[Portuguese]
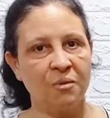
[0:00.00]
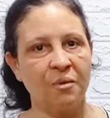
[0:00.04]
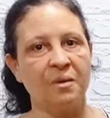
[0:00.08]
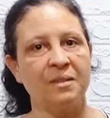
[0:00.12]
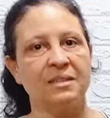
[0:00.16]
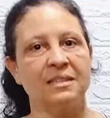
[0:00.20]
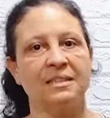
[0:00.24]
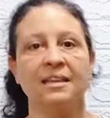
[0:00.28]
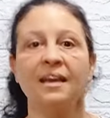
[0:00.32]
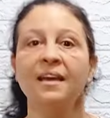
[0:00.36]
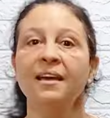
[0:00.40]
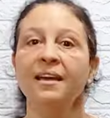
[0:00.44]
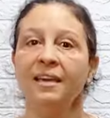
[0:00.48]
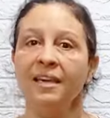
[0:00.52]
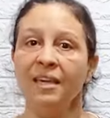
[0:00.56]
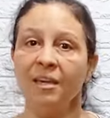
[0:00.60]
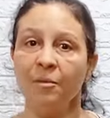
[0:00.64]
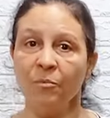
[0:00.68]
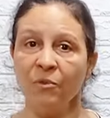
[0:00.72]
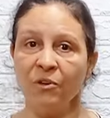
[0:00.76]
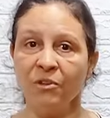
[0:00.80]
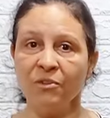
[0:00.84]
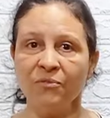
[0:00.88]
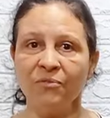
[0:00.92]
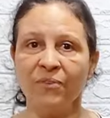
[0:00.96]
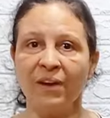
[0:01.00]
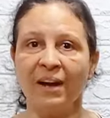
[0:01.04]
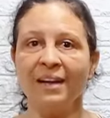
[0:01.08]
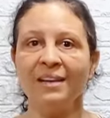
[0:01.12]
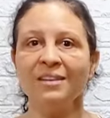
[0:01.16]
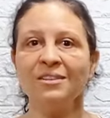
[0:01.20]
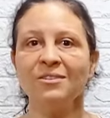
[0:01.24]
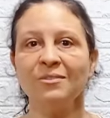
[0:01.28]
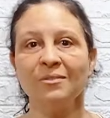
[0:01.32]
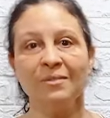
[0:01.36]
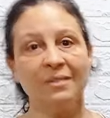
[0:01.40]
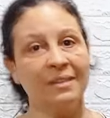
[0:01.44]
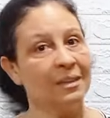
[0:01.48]
coisas. E muito
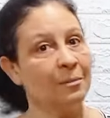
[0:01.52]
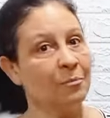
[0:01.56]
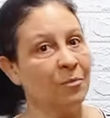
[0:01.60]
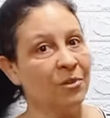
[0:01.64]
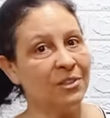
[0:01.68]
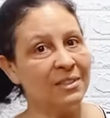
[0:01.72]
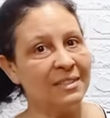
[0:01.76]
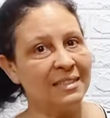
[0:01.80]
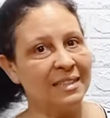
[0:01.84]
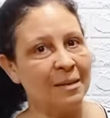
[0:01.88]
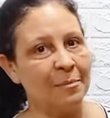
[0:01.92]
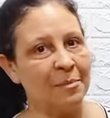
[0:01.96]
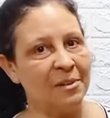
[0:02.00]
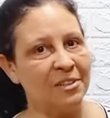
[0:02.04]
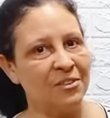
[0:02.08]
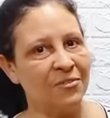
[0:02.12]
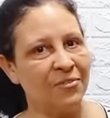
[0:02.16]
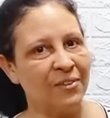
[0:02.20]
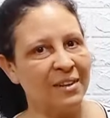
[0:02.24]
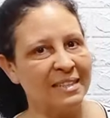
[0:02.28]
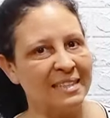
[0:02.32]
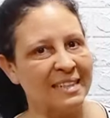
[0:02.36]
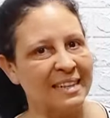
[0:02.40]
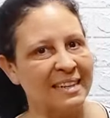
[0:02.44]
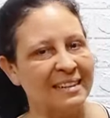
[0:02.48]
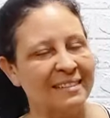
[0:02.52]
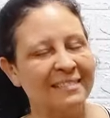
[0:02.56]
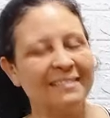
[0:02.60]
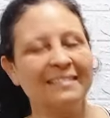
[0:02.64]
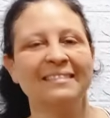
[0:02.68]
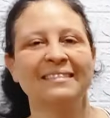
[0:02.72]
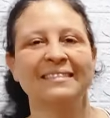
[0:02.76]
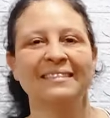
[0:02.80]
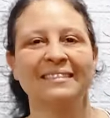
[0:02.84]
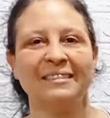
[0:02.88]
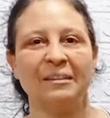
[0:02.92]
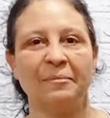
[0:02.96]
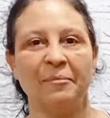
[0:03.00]
fácil e muito simples de fazer,
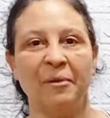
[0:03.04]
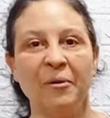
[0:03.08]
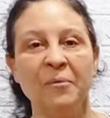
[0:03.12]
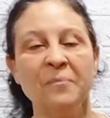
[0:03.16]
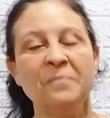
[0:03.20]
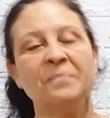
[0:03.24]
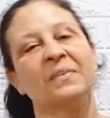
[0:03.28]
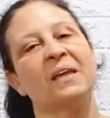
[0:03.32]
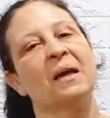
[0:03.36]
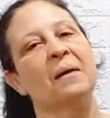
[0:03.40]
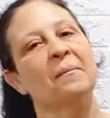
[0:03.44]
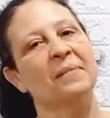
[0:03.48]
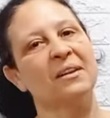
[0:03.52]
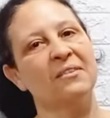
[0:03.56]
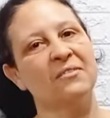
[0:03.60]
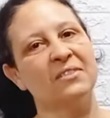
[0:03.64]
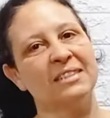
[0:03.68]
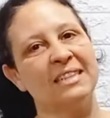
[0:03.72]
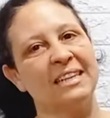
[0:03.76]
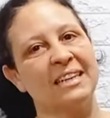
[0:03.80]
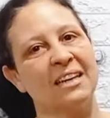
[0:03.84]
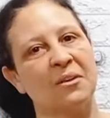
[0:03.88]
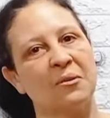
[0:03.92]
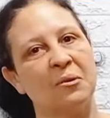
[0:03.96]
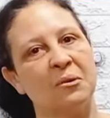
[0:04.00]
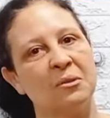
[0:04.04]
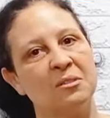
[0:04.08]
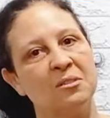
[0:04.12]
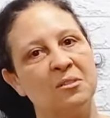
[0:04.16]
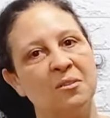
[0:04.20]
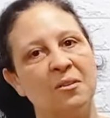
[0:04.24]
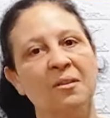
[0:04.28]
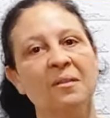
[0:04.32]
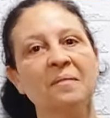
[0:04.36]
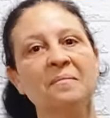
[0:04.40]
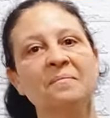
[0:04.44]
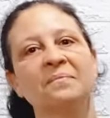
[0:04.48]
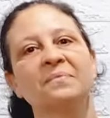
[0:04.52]
tá bom? Para você que
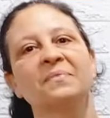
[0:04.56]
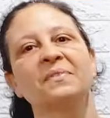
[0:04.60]
gostou,